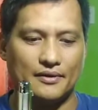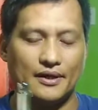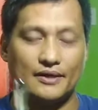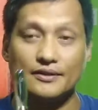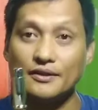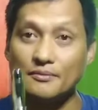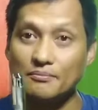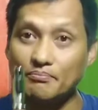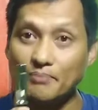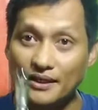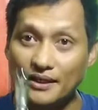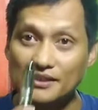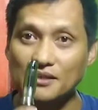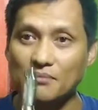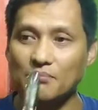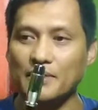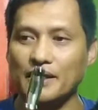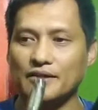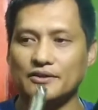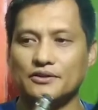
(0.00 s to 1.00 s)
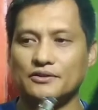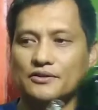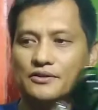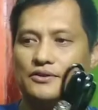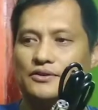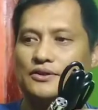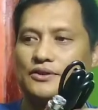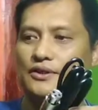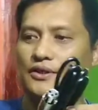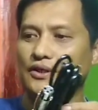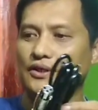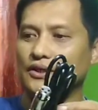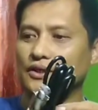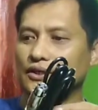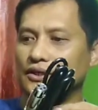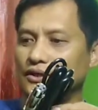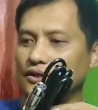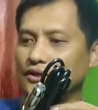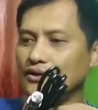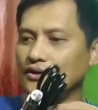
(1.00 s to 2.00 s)
I think para sa mic to.
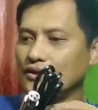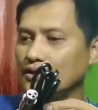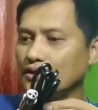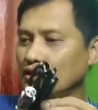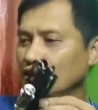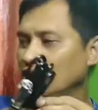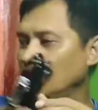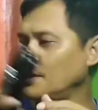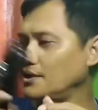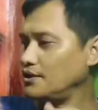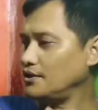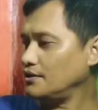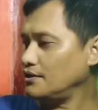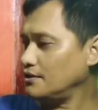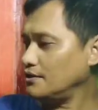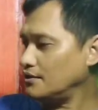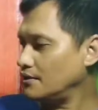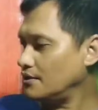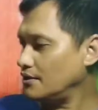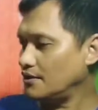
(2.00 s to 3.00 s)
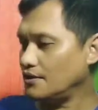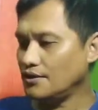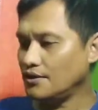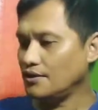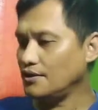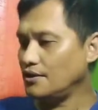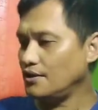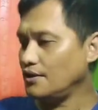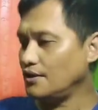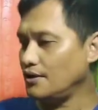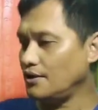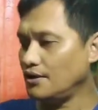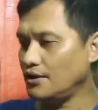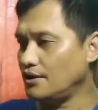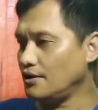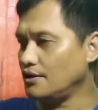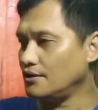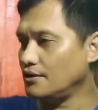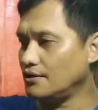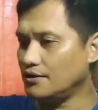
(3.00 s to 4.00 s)
Okay.
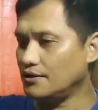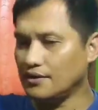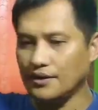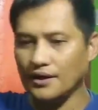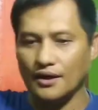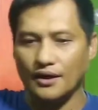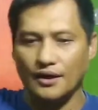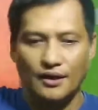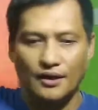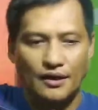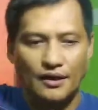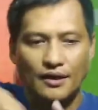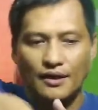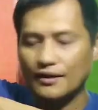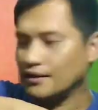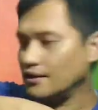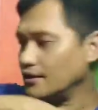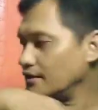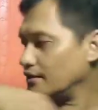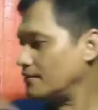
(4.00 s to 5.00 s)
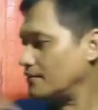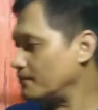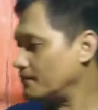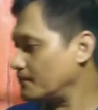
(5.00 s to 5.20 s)
And then